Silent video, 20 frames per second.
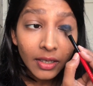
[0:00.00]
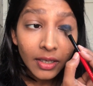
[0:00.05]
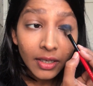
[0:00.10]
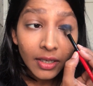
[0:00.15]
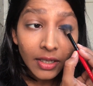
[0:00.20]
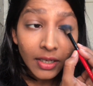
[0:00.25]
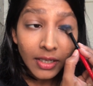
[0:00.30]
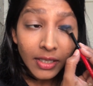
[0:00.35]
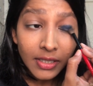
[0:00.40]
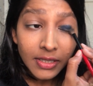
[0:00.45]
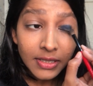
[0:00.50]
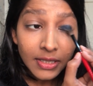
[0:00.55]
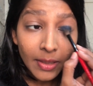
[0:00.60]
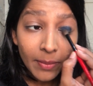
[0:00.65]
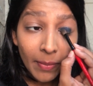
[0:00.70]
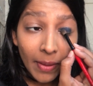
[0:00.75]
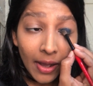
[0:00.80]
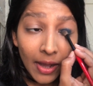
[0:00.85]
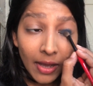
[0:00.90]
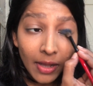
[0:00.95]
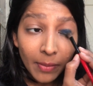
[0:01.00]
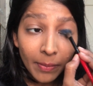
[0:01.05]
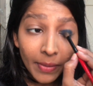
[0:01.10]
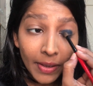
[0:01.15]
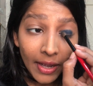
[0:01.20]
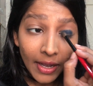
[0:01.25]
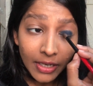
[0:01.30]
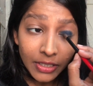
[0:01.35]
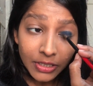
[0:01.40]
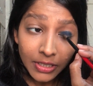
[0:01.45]
क्रीज के बाहर
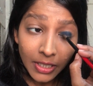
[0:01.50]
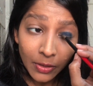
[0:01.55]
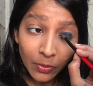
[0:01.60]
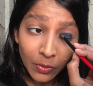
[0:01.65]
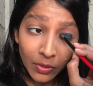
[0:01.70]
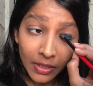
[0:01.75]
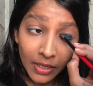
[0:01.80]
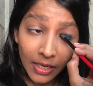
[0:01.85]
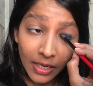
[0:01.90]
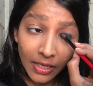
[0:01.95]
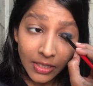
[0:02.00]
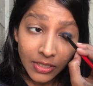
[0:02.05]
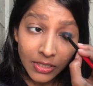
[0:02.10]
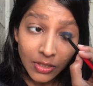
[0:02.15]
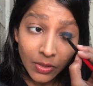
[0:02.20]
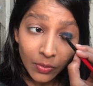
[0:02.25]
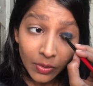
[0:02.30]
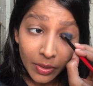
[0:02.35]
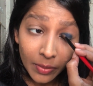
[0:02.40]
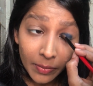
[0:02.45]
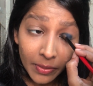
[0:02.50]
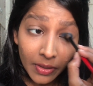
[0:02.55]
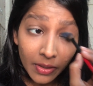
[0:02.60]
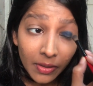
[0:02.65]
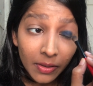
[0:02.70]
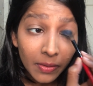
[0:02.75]
मैं आई शेडो नहीं ले जाऊंगी मेरा